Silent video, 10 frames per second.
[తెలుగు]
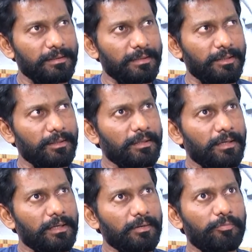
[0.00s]
నేను
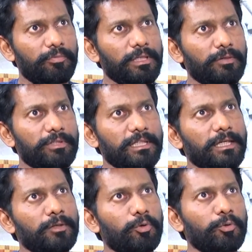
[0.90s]
అంటే నేను విజయ్
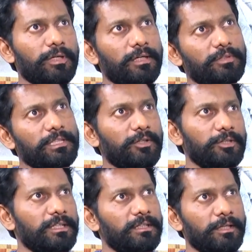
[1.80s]
గారిని కోరుకున్నాను విజయ్ గారు
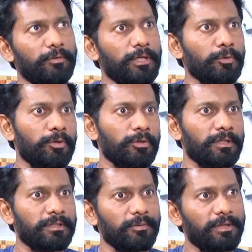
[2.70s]
వచ్చారని దేవి గారిని
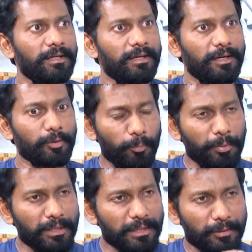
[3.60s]
కోరుకున్నా దేవి అంటే
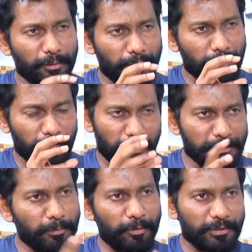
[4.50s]
ఉప్పున ఏదో
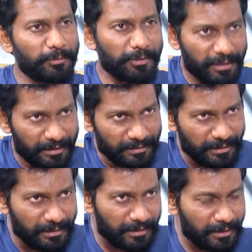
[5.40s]
మంచి ముహూర్తమో నాకు
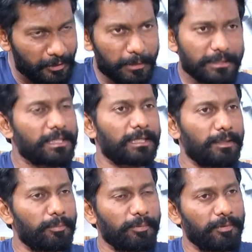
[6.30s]
తెలియదండి ఏదో మంచి
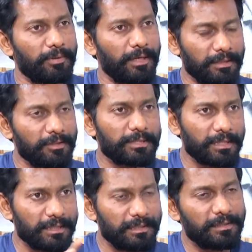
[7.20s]
సంకల్పం అదేదో
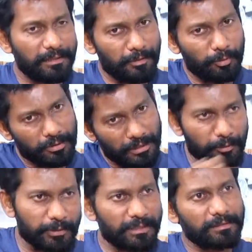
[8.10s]
జరిగిందండి దానికోసం
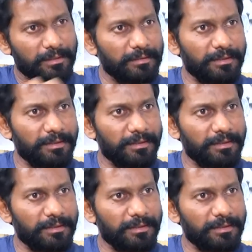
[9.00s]
అన్ని వచ్చేస్తున్నాయి